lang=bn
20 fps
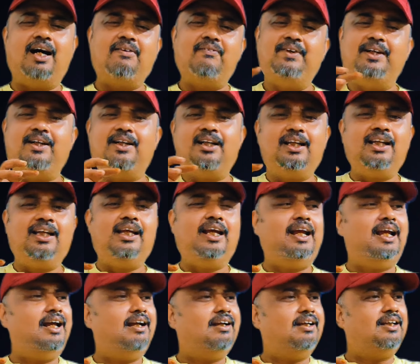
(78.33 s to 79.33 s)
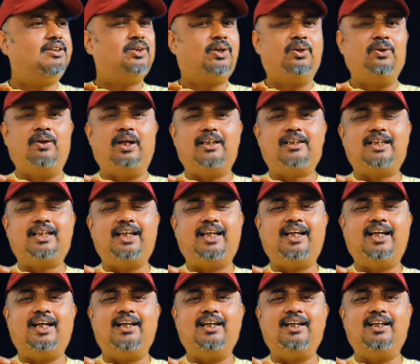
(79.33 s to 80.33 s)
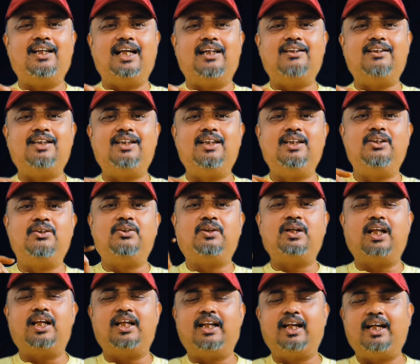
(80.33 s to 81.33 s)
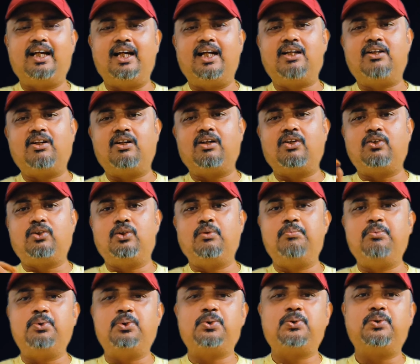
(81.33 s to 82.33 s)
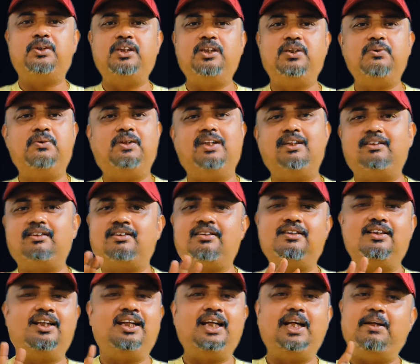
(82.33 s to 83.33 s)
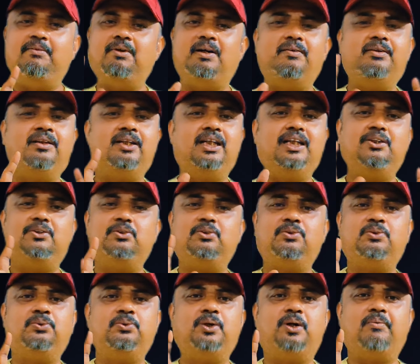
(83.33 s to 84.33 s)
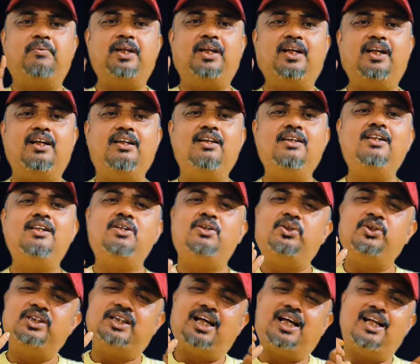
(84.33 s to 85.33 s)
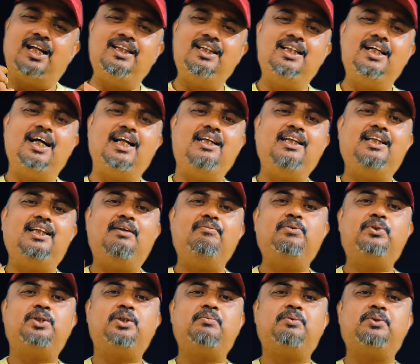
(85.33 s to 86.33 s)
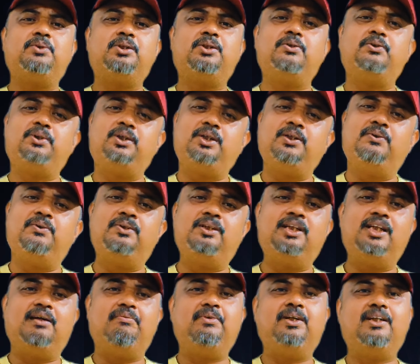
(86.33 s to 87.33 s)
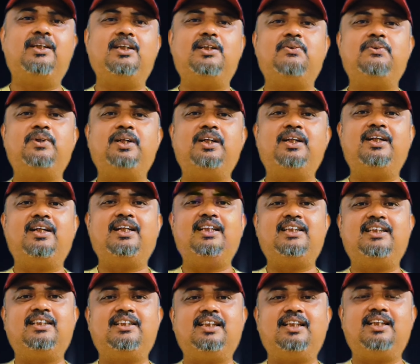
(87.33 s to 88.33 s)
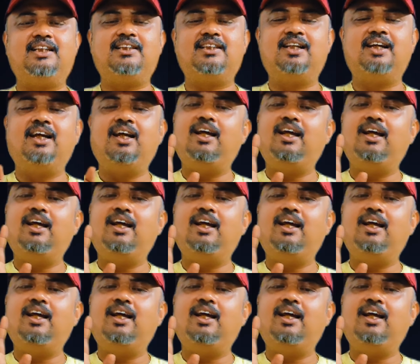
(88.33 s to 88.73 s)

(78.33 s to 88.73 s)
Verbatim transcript: আরবিটারি চলো আজকে এখানে দার্জিলিং তো কালকে গ্যাংটক তো পরশু দিন ডুয়ার্স এভাবে কিন্তু ট্যুর হবে না ওই সারাদিন গাড়িতে বসে বসে ঘুরতে ঘুরতে আপনাদের ট্যুরের এনার্জি শেষ